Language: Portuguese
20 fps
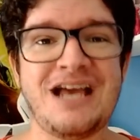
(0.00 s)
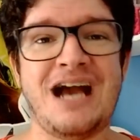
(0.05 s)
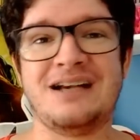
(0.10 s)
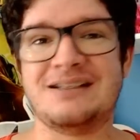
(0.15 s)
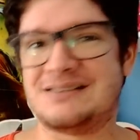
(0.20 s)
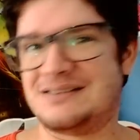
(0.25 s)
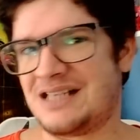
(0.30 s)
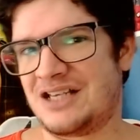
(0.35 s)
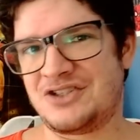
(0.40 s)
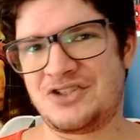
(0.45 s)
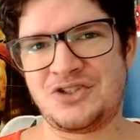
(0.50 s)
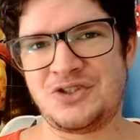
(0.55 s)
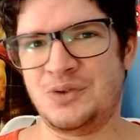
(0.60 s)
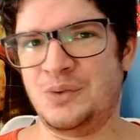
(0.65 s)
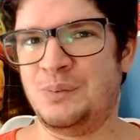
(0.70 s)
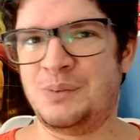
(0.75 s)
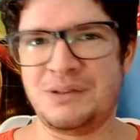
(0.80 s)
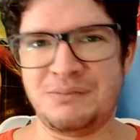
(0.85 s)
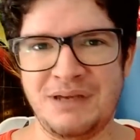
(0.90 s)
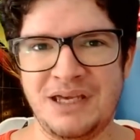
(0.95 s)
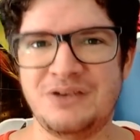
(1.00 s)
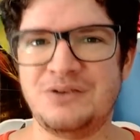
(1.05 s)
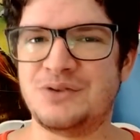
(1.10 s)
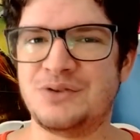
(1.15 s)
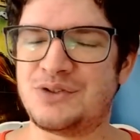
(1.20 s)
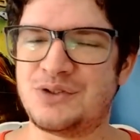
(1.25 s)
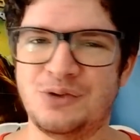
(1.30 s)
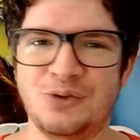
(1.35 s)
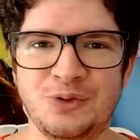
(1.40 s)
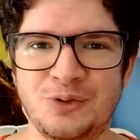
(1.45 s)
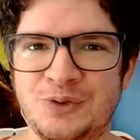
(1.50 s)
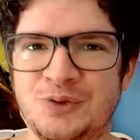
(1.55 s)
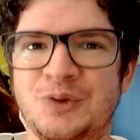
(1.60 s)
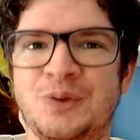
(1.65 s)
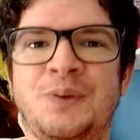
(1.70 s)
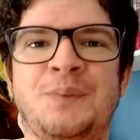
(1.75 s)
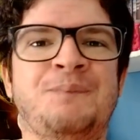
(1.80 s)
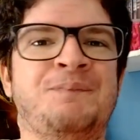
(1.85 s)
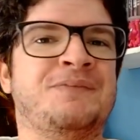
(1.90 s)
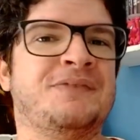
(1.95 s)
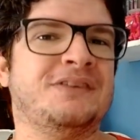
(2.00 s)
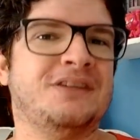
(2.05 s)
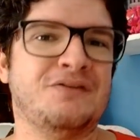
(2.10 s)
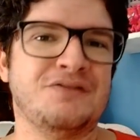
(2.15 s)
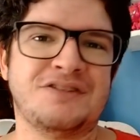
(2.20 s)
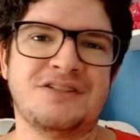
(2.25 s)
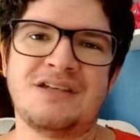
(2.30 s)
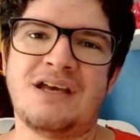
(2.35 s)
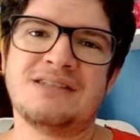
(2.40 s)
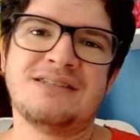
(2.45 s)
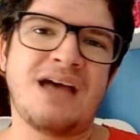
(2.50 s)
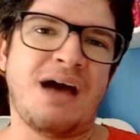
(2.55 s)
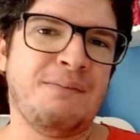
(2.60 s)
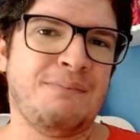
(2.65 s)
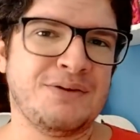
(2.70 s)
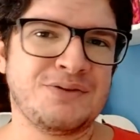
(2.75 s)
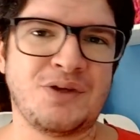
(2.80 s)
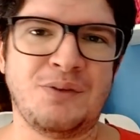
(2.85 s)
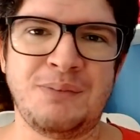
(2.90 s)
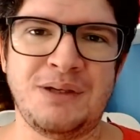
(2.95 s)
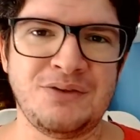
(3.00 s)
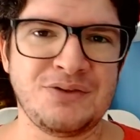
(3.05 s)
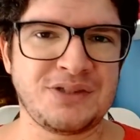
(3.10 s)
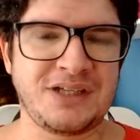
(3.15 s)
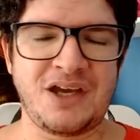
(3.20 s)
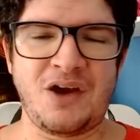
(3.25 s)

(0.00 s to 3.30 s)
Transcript: já que você já assistiu o primeiro e o segundo, então você já sabe mais ou menos